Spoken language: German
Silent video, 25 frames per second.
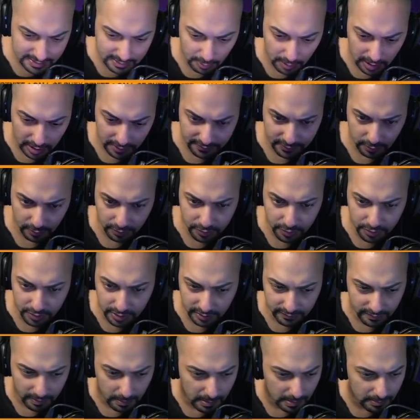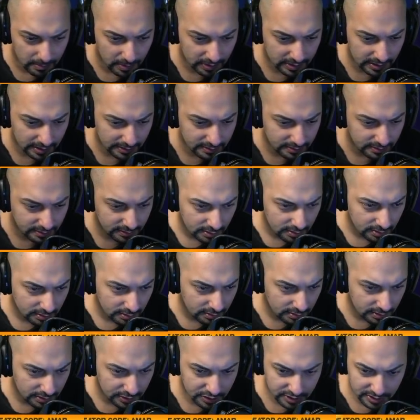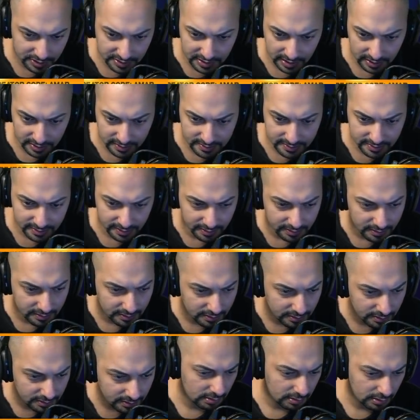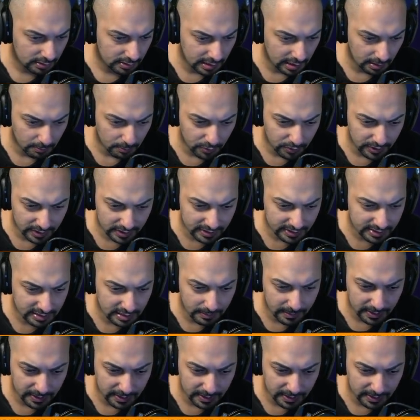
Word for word: dauerhaft auch kündigen, wenn man Bock hat. Da steht hier alles drin. Ja, monatlich kann